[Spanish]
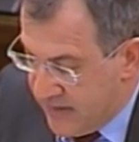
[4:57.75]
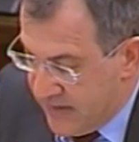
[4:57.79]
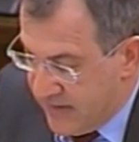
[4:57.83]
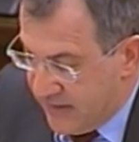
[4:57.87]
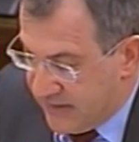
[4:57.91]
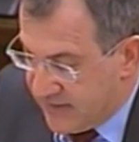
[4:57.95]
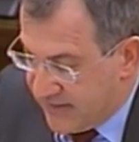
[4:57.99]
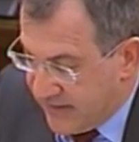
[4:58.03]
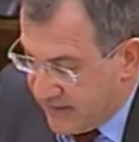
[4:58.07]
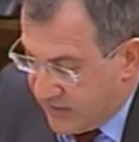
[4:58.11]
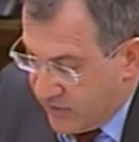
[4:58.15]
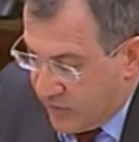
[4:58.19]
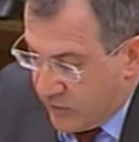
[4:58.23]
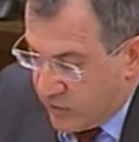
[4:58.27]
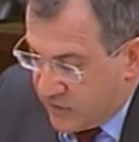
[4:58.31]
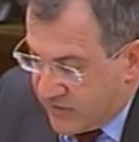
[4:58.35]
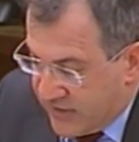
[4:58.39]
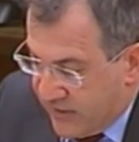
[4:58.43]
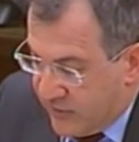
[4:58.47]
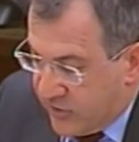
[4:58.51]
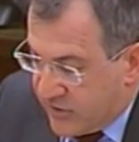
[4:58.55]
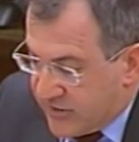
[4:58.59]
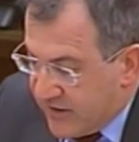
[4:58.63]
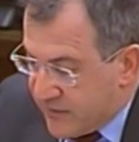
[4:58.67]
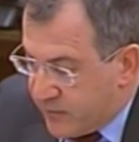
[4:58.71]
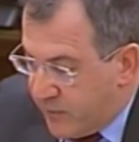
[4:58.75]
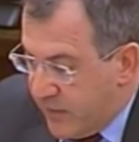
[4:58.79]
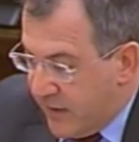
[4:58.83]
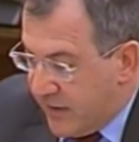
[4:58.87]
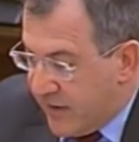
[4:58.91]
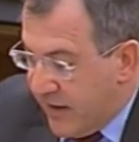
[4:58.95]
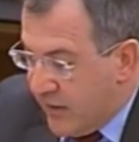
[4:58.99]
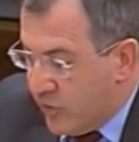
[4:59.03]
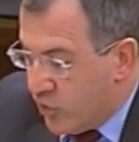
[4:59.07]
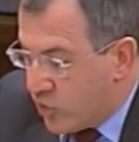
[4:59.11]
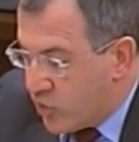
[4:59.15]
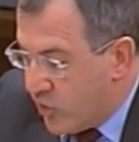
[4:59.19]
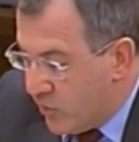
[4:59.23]
Insisto, usted nos ha
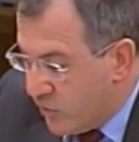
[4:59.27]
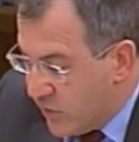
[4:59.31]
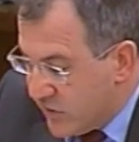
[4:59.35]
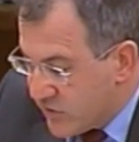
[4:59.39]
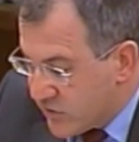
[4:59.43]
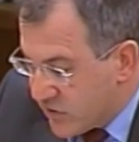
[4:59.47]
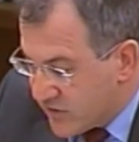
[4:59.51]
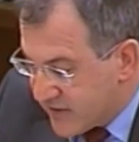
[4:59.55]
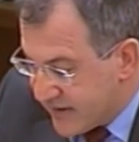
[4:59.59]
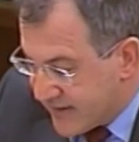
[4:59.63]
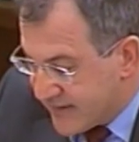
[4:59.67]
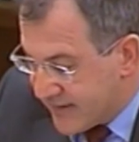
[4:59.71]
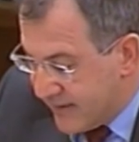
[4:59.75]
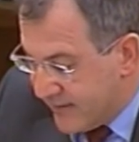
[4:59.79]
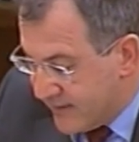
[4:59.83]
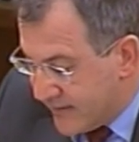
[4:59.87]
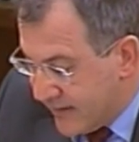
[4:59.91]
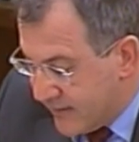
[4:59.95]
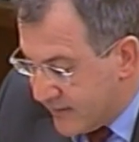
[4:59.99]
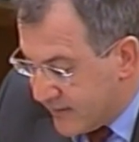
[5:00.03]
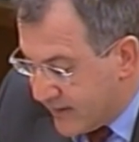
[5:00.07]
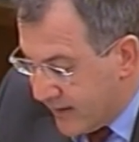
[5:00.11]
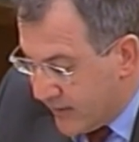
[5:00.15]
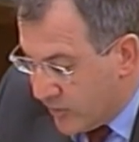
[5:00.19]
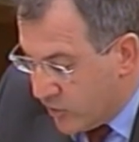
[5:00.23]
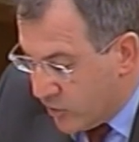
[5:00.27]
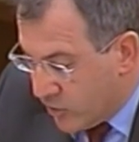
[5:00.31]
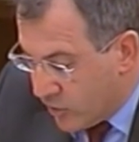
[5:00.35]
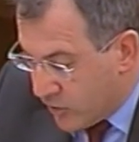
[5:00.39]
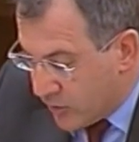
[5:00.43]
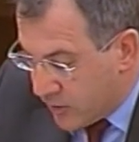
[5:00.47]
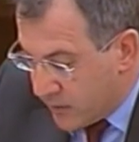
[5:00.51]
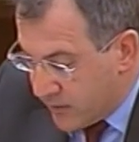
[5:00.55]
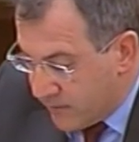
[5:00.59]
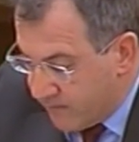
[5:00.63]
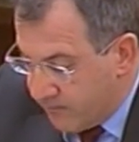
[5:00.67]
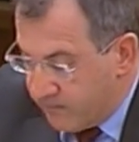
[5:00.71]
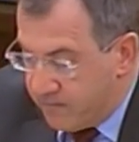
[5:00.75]
explicado cómo eso se está
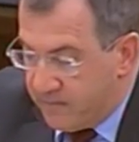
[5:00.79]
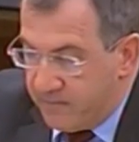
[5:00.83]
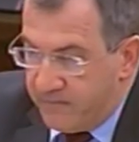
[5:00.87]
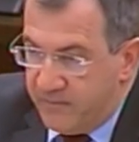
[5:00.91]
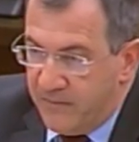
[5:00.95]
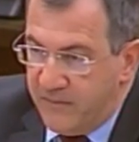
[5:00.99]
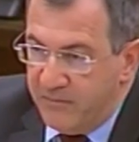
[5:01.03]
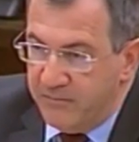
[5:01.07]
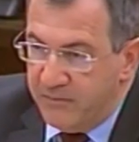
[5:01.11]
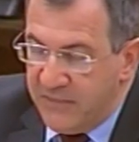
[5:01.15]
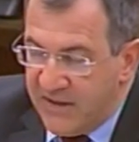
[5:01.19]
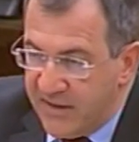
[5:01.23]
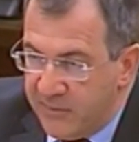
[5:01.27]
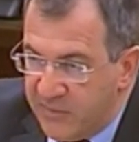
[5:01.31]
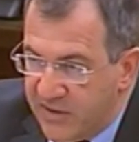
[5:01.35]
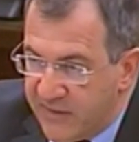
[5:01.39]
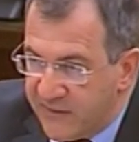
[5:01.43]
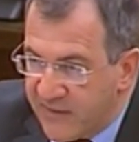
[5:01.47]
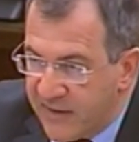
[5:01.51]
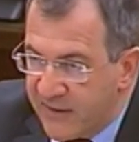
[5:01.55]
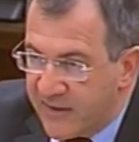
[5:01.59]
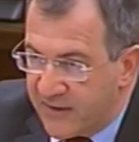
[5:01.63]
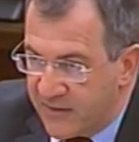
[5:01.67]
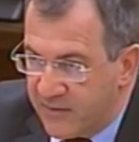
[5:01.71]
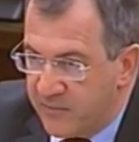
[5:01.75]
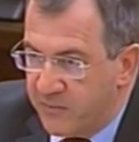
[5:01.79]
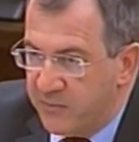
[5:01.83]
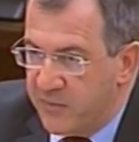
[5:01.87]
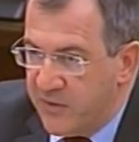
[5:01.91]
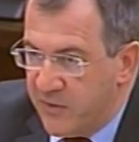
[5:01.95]
intentando minimizar,